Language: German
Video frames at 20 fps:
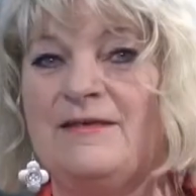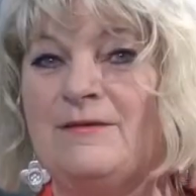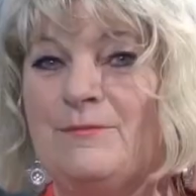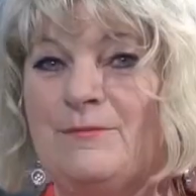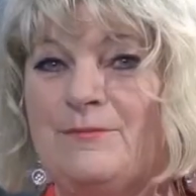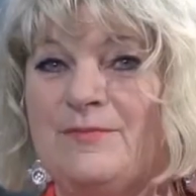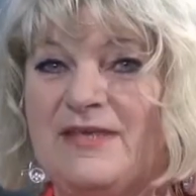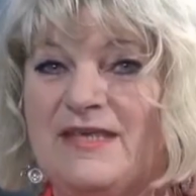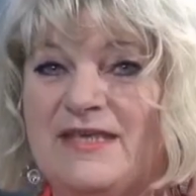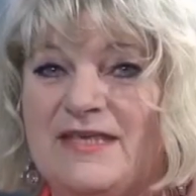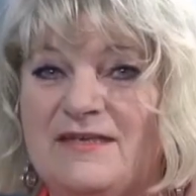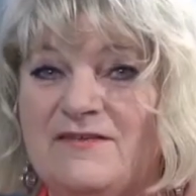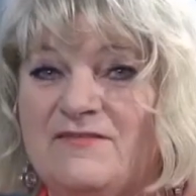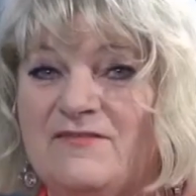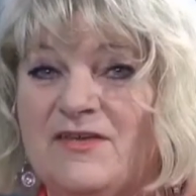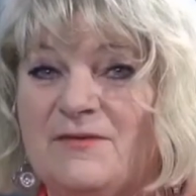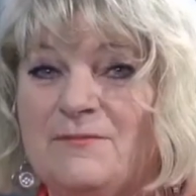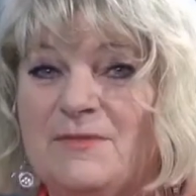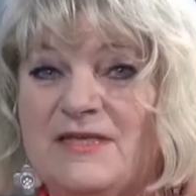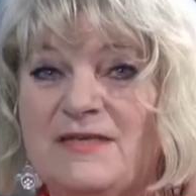beginnen
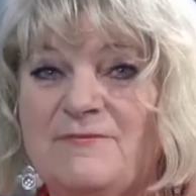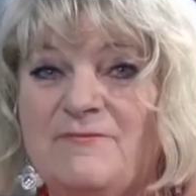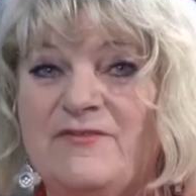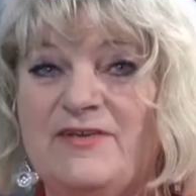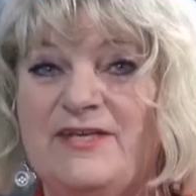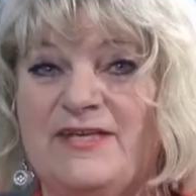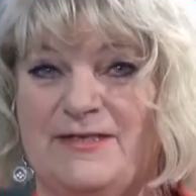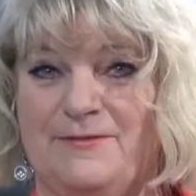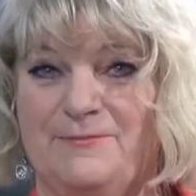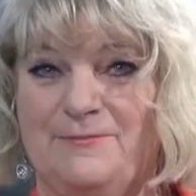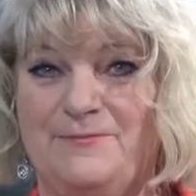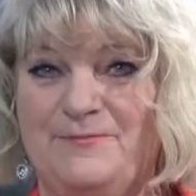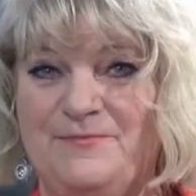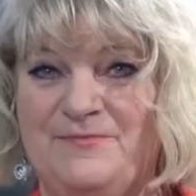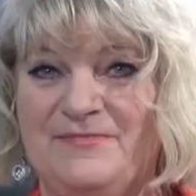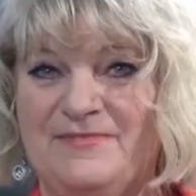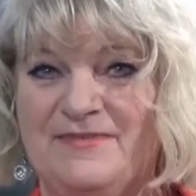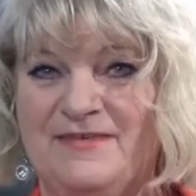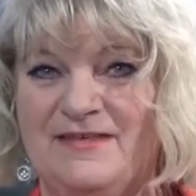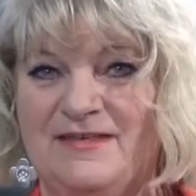wir mit dem Widder.
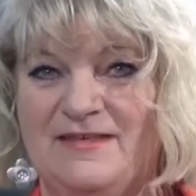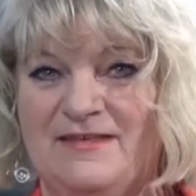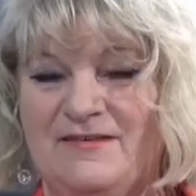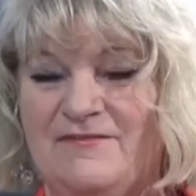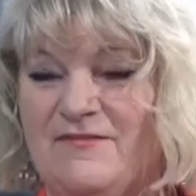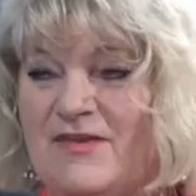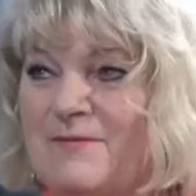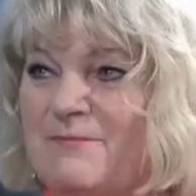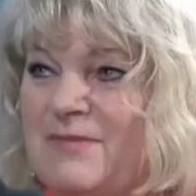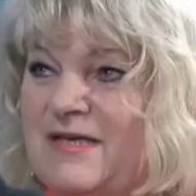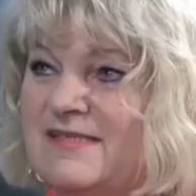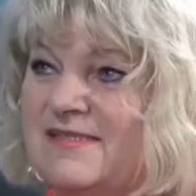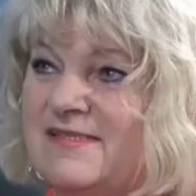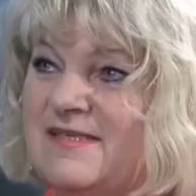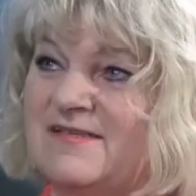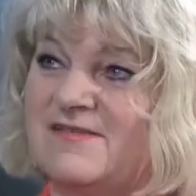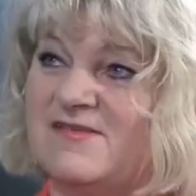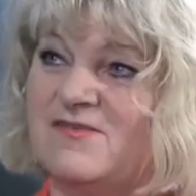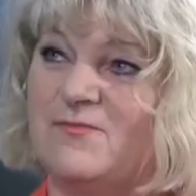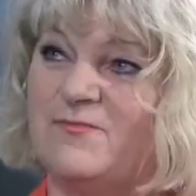Wer passt
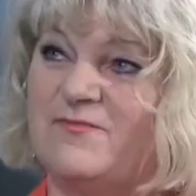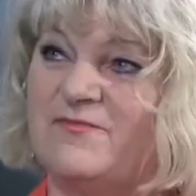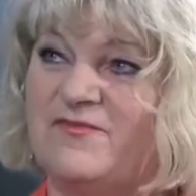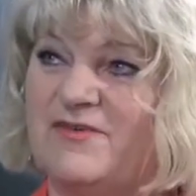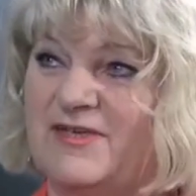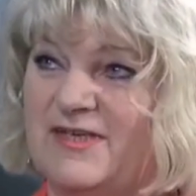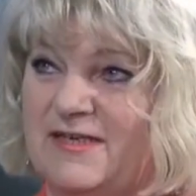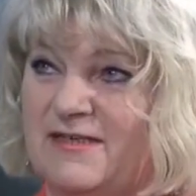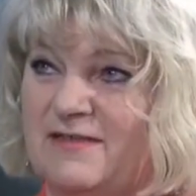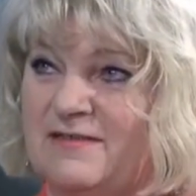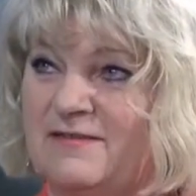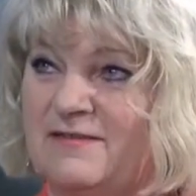denn zum Widder?